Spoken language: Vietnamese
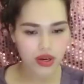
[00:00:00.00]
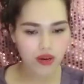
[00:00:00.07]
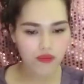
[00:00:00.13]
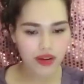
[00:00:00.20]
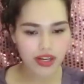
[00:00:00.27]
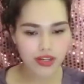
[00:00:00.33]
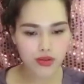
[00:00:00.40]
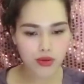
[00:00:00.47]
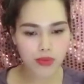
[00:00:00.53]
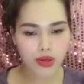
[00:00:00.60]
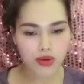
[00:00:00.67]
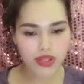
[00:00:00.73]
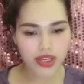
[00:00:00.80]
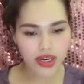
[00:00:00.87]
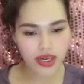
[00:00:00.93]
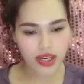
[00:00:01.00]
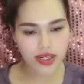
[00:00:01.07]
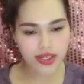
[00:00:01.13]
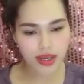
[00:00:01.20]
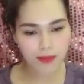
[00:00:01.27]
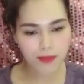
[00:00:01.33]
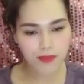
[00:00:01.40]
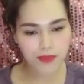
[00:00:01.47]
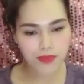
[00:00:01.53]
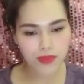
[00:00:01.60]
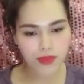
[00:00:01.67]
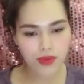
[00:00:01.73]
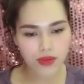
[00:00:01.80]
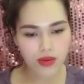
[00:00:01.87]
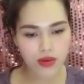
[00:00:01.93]
Có vậy tôi mới có thể yên tâm
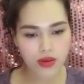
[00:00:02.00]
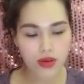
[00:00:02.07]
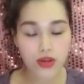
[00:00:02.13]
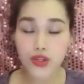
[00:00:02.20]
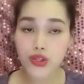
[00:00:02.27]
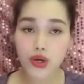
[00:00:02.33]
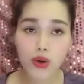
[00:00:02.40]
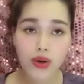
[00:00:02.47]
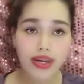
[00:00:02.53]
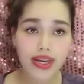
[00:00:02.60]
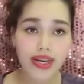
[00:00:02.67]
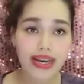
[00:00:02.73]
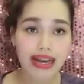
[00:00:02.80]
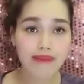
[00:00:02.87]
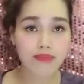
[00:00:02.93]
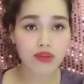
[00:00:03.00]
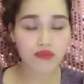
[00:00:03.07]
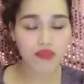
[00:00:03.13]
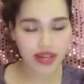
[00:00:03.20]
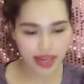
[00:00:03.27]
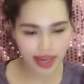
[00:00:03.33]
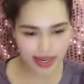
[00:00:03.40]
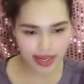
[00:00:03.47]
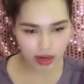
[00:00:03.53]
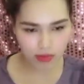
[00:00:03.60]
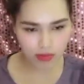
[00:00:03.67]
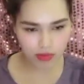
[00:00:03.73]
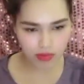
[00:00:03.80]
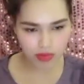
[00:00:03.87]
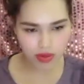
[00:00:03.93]
Tôi có nên làm như vậy hay
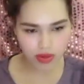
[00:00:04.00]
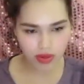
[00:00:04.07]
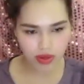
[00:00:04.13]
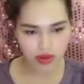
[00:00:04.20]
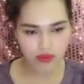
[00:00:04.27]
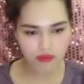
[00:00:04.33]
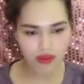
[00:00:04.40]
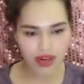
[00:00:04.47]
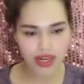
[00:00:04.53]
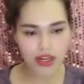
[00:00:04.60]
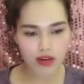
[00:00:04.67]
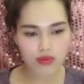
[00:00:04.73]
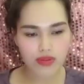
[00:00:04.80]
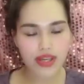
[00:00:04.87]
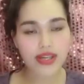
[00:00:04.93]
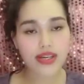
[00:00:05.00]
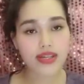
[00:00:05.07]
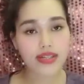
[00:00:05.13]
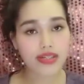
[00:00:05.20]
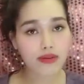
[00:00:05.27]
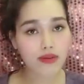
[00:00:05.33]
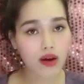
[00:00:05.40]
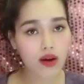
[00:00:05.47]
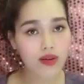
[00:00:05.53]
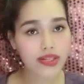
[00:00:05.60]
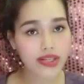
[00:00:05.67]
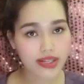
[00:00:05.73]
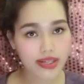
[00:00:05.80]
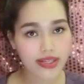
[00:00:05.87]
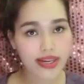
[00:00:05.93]
không? và liệu tình hình sau đó
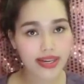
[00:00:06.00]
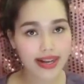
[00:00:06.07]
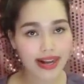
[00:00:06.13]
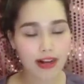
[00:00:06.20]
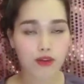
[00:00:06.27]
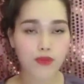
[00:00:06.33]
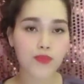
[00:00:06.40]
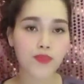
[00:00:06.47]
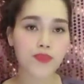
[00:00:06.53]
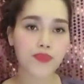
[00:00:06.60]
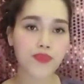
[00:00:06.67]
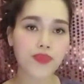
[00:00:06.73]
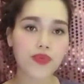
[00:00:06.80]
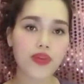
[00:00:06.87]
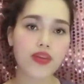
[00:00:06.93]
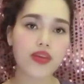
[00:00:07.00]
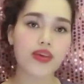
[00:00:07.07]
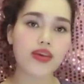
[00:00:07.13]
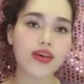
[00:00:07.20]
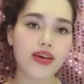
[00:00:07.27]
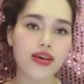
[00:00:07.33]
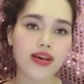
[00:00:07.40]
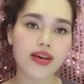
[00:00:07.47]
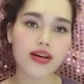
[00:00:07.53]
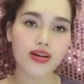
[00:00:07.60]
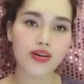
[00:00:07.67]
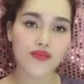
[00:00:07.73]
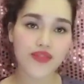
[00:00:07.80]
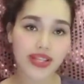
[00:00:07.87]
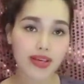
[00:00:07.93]
sẽ như thế nào.
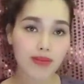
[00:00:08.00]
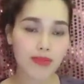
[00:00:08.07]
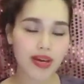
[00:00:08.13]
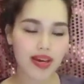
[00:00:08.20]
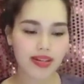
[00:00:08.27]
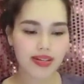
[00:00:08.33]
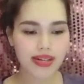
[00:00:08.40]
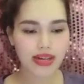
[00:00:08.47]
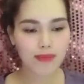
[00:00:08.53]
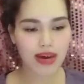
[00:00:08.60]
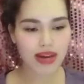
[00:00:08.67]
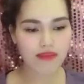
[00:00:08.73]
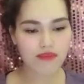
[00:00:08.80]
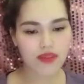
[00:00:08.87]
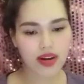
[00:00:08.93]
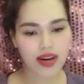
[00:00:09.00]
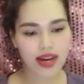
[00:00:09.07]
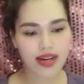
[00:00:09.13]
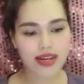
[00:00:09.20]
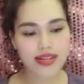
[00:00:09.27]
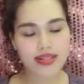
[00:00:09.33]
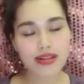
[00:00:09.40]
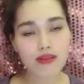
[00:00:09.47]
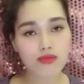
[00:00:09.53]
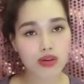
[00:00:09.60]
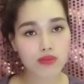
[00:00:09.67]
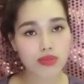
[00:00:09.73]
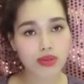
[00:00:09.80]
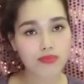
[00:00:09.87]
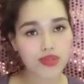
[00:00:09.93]
Các vị thân mến, các bạn vừa lắng nghe xong
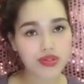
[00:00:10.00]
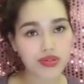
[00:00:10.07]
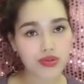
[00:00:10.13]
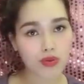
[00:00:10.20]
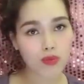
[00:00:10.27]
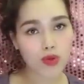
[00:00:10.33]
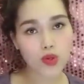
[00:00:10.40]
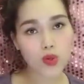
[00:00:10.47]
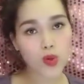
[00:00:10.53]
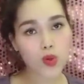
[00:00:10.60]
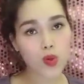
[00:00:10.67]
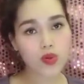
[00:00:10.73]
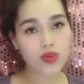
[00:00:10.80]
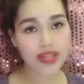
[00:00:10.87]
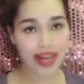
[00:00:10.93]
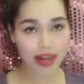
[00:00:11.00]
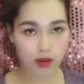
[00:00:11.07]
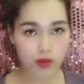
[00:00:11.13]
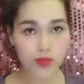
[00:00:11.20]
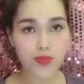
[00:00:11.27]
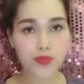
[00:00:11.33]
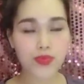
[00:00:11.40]
dòng tâm sự của một cô giáo.